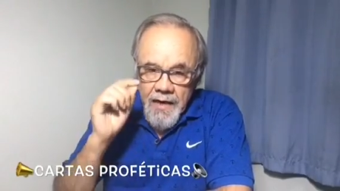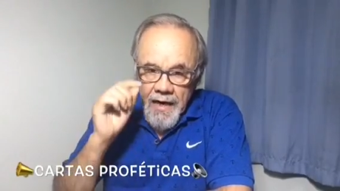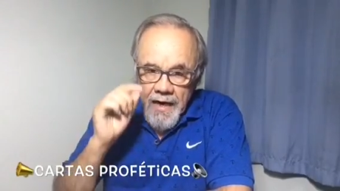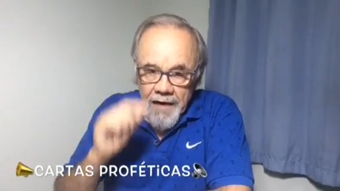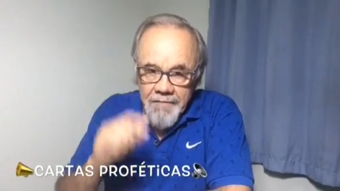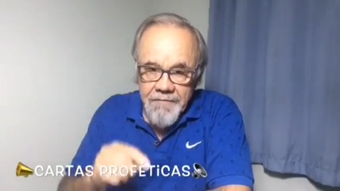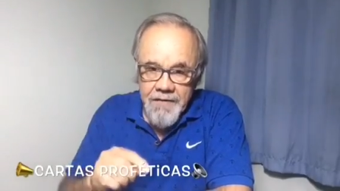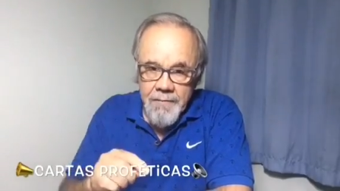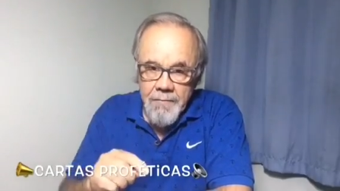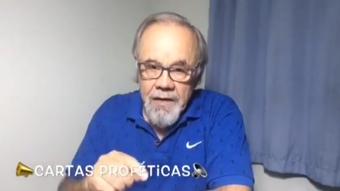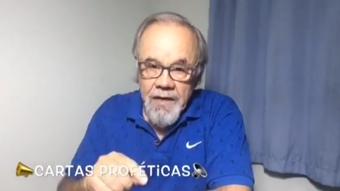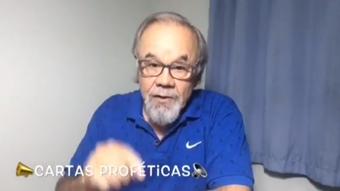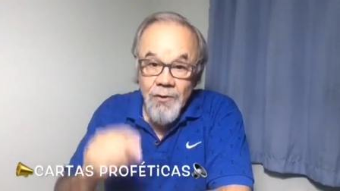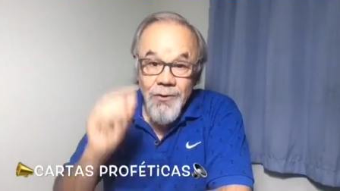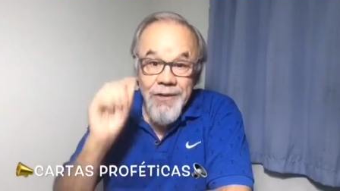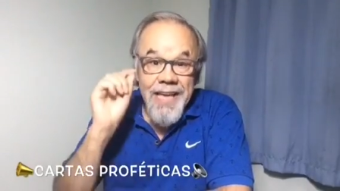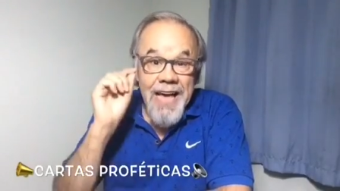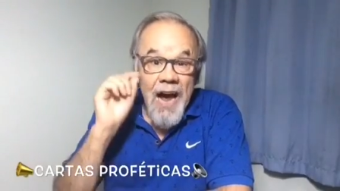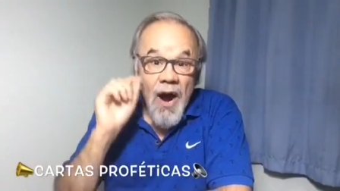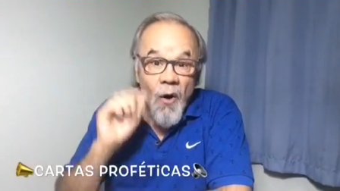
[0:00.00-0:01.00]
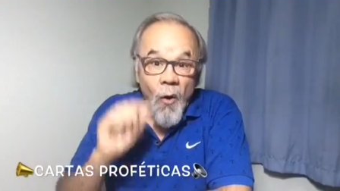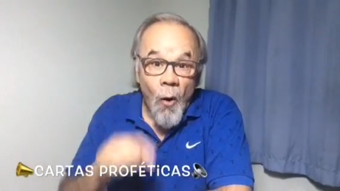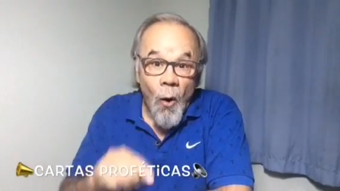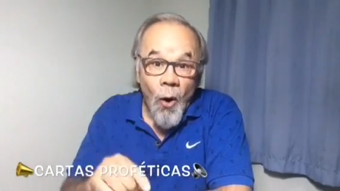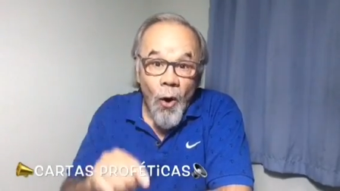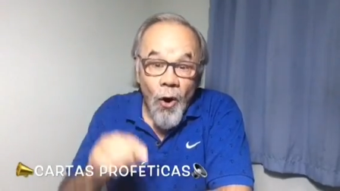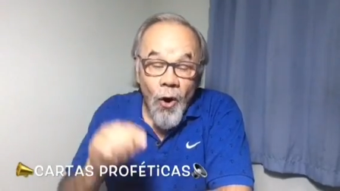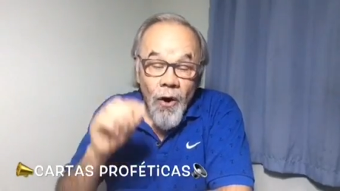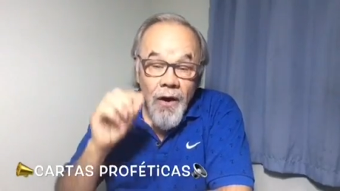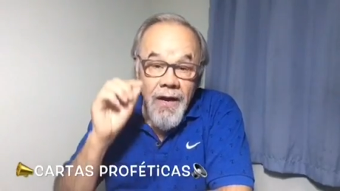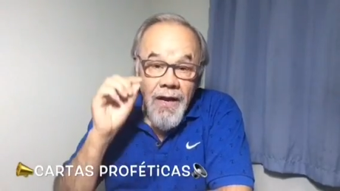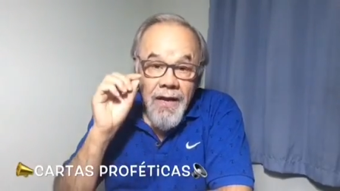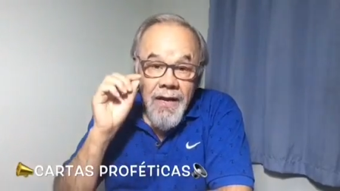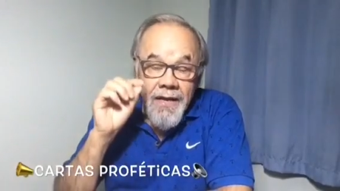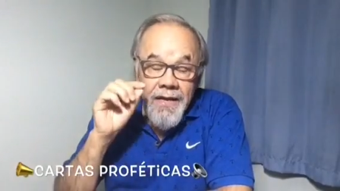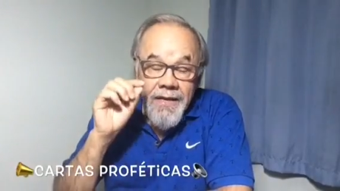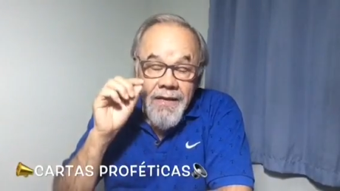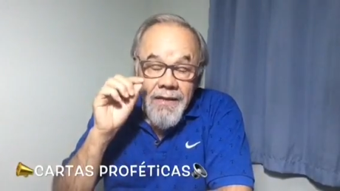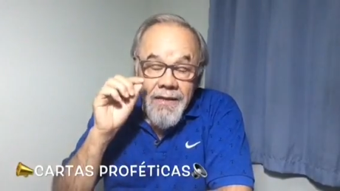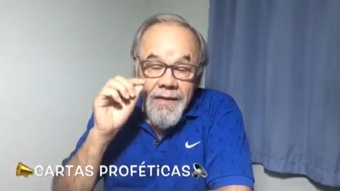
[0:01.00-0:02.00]
afirmando que a hora
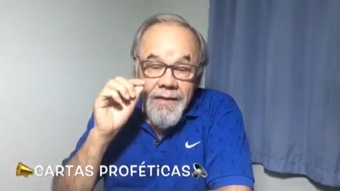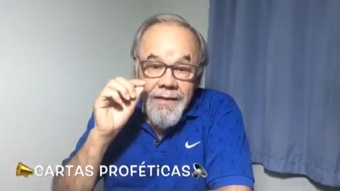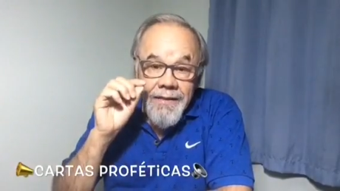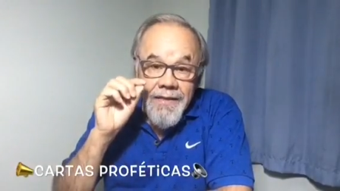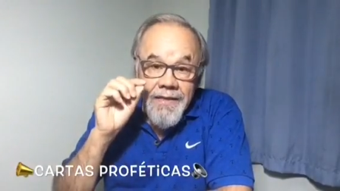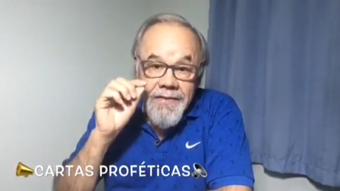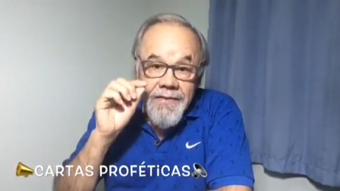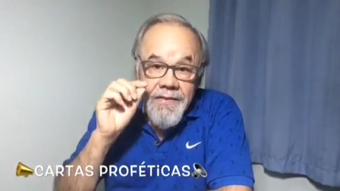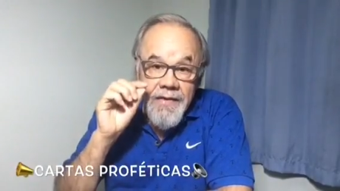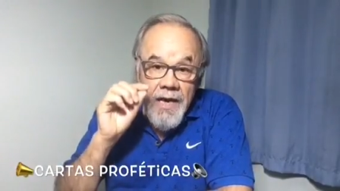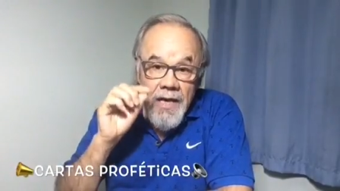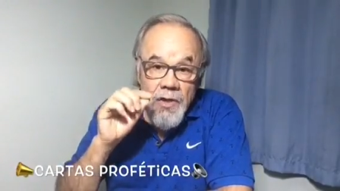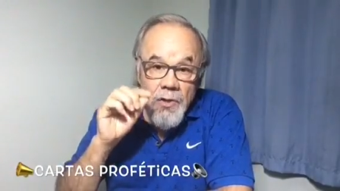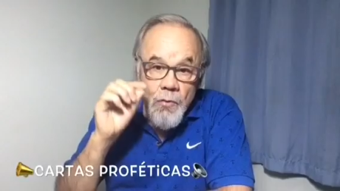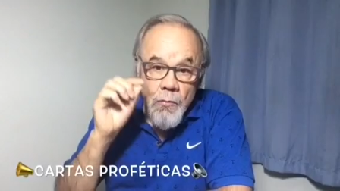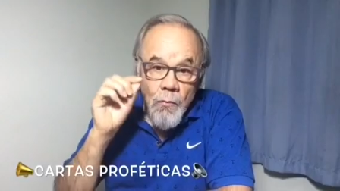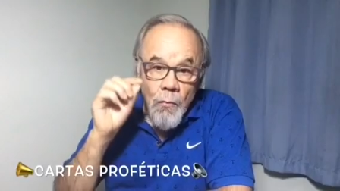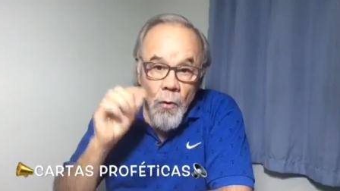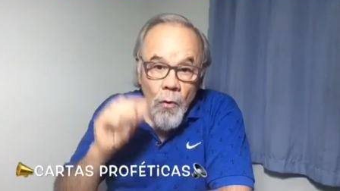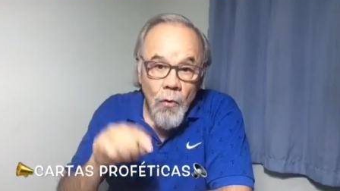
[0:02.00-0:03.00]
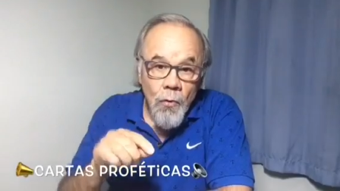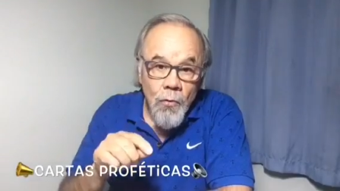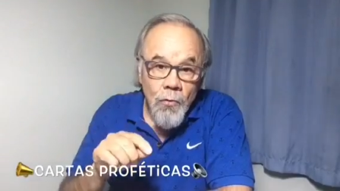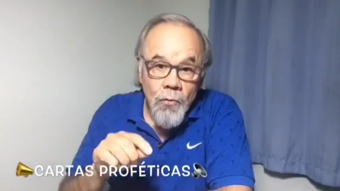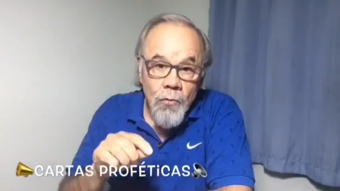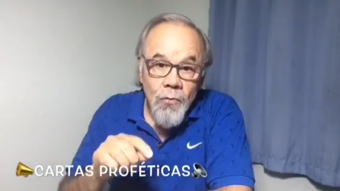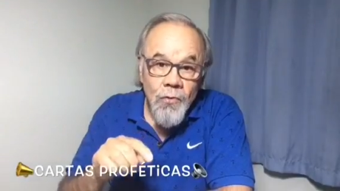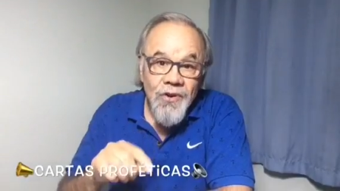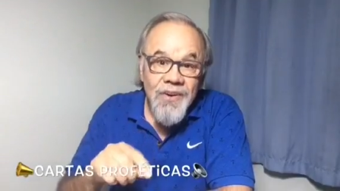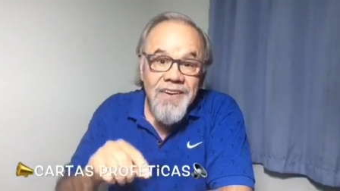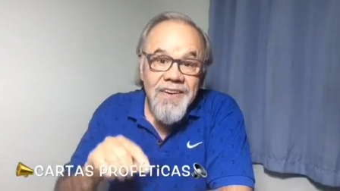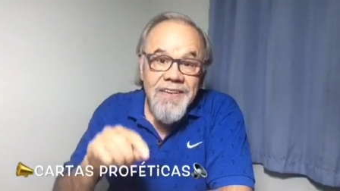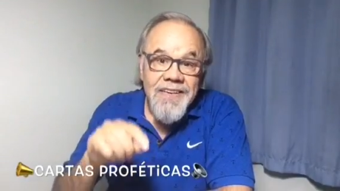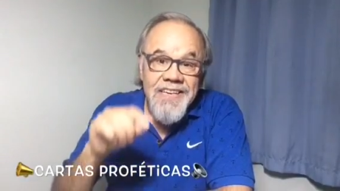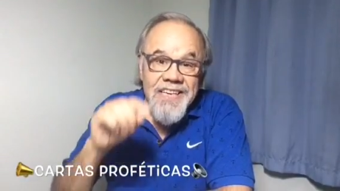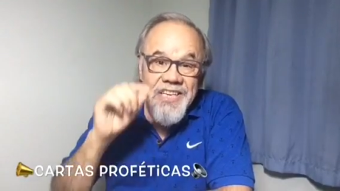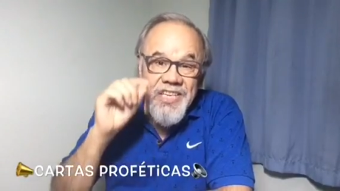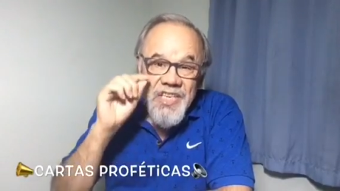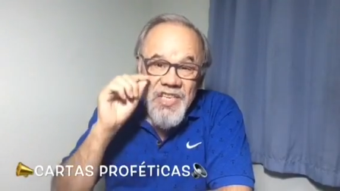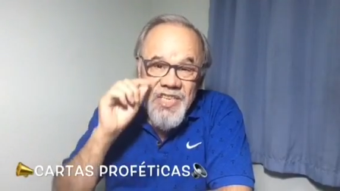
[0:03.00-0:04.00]
de Sérgio Moro
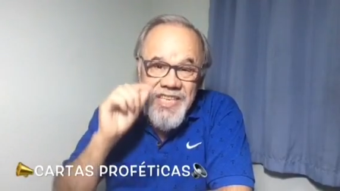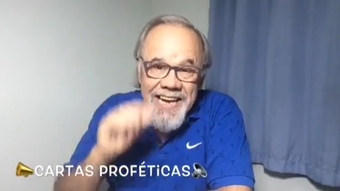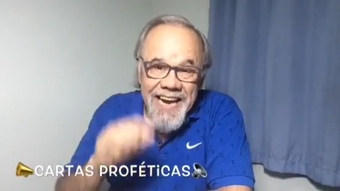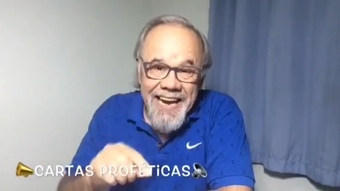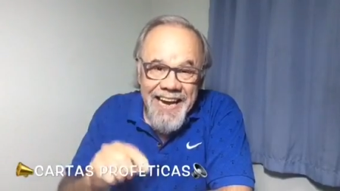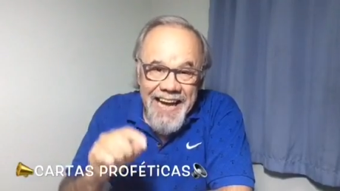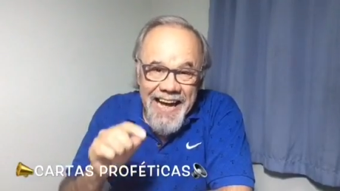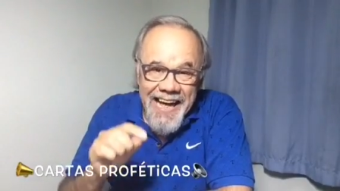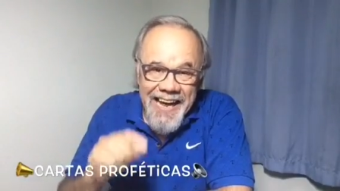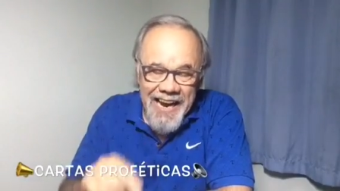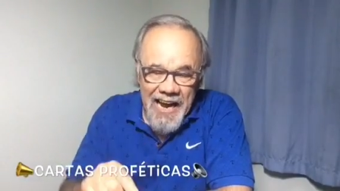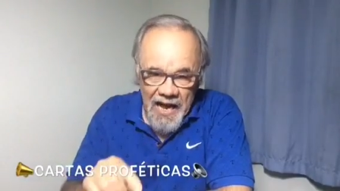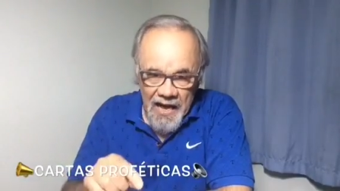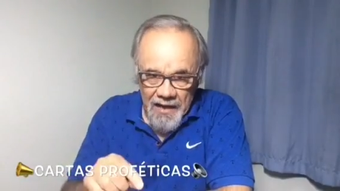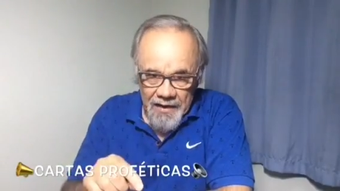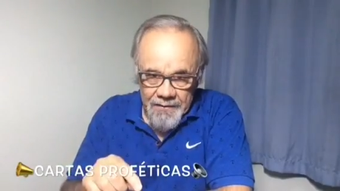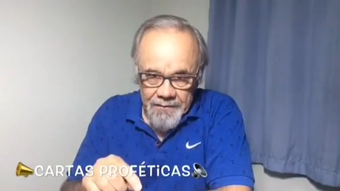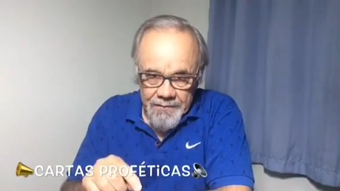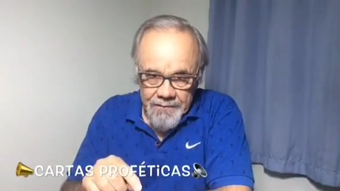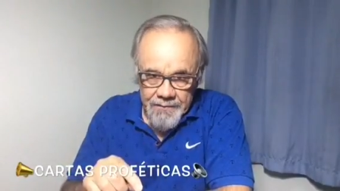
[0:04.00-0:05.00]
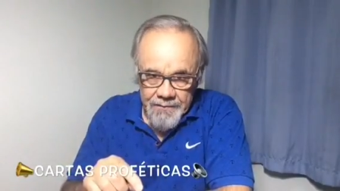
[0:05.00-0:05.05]
chegará,